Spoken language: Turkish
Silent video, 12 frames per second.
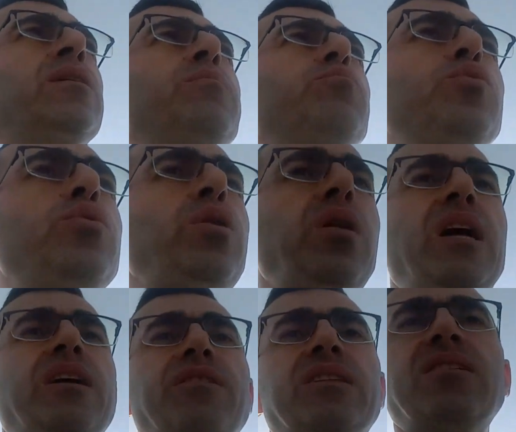bu
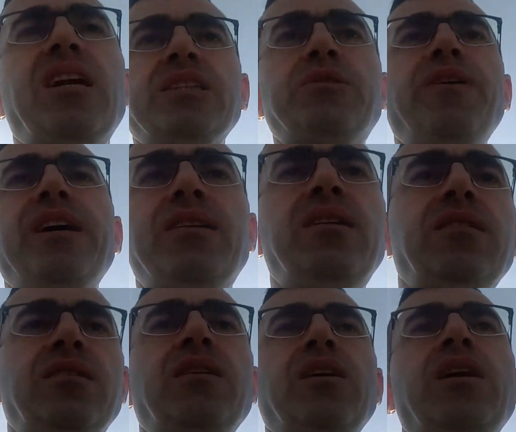larva transfer
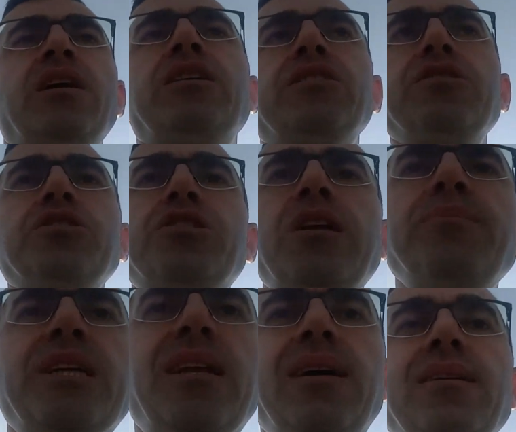
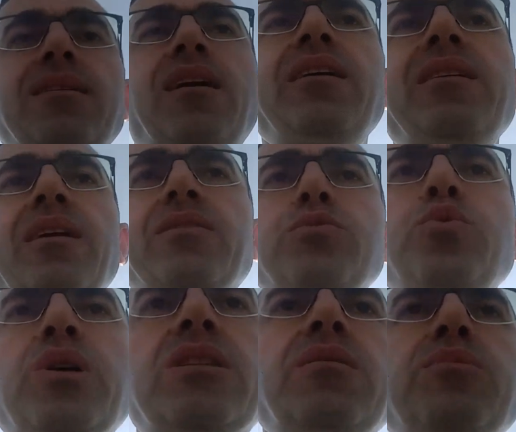işlemiyle ana arı
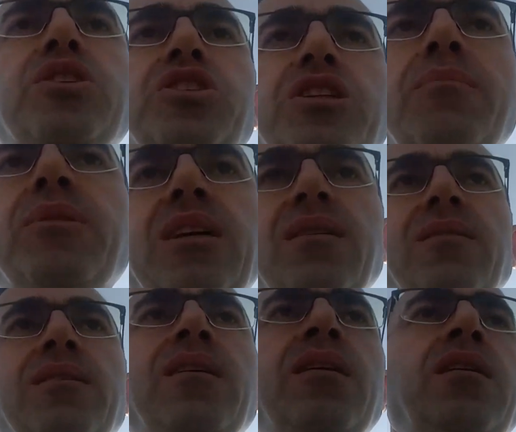üretim işlemini
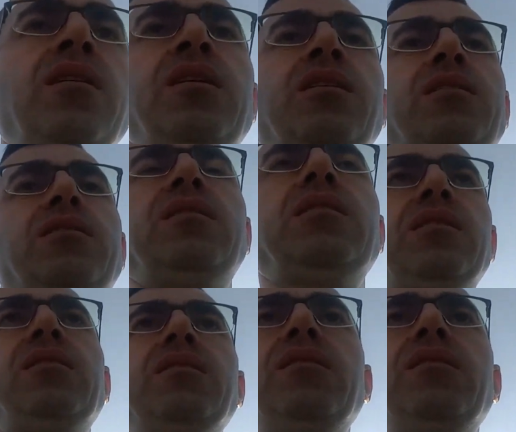e,